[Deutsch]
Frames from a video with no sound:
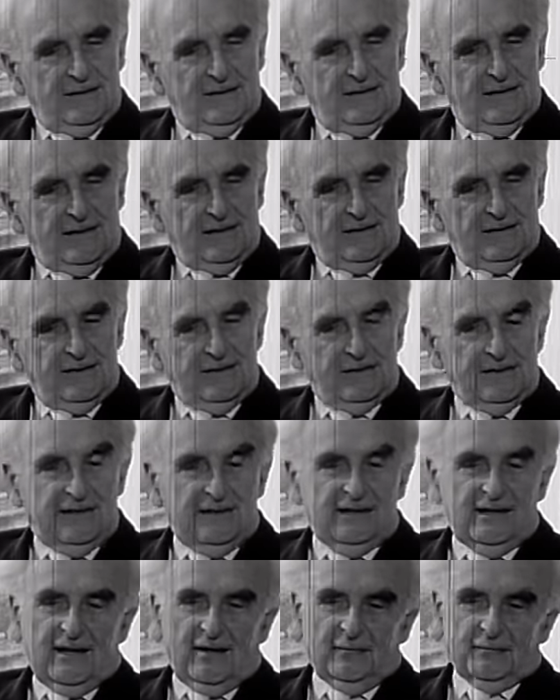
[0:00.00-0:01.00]
Ja, das,
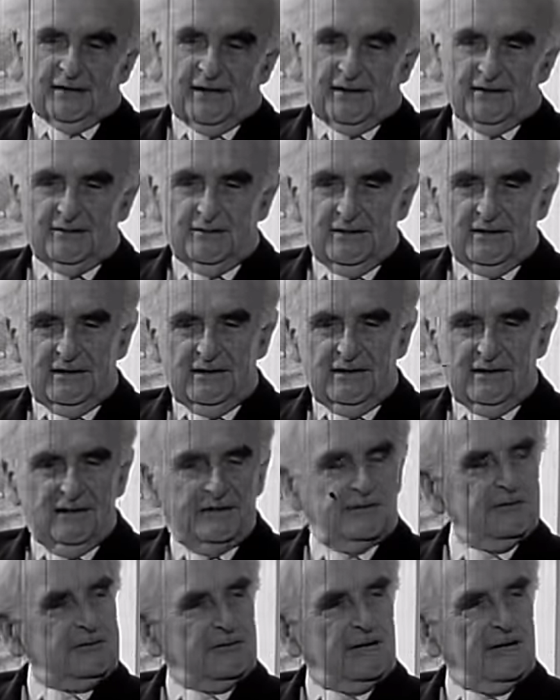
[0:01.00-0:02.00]
ich glaube, das würde
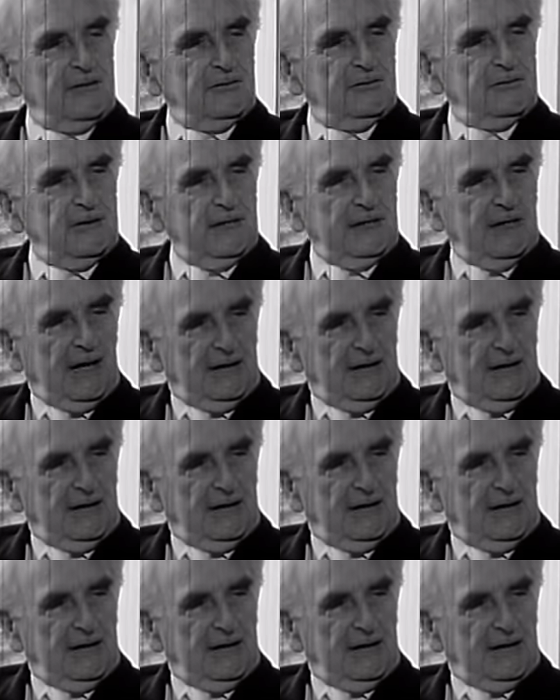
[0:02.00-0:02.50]
sehr viel